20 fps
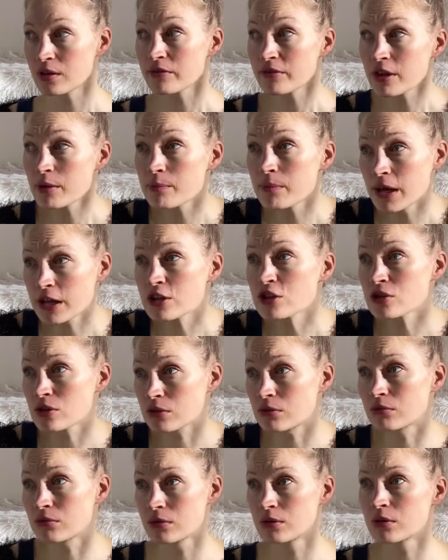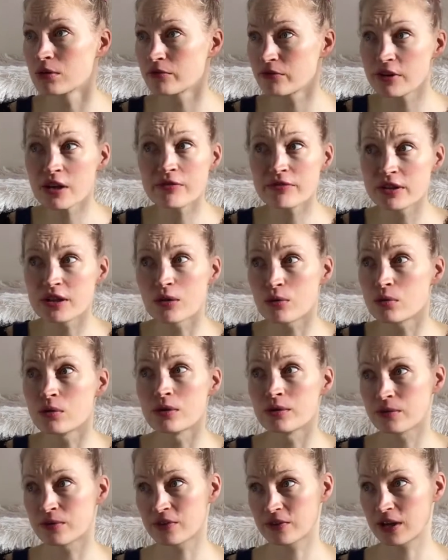Wir Menschen, wir
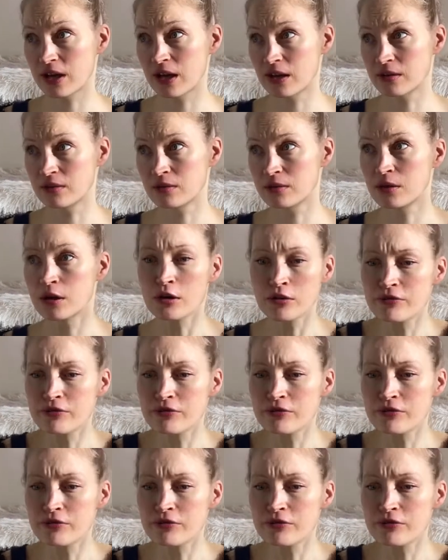wiederholen uns gerne.